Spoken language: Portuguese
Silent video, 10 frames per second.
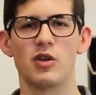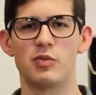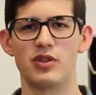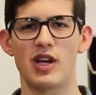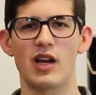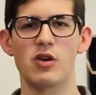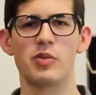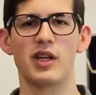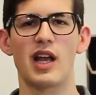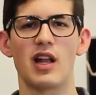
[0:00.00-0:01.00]
que poderá
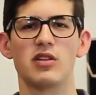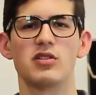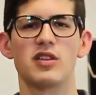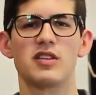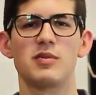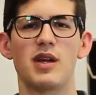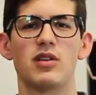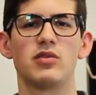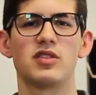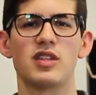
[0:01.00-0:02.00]
acompanhar ao longo da
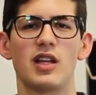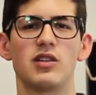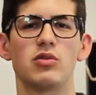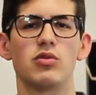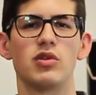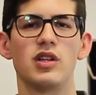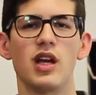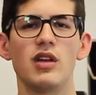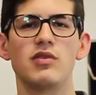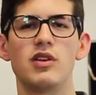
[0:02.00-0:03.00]
semana no site do
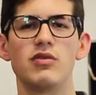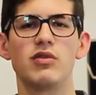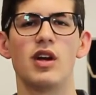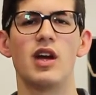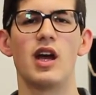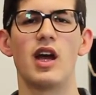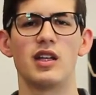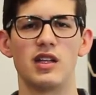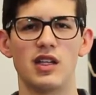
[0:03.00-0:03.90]
Dinheiro Vivo em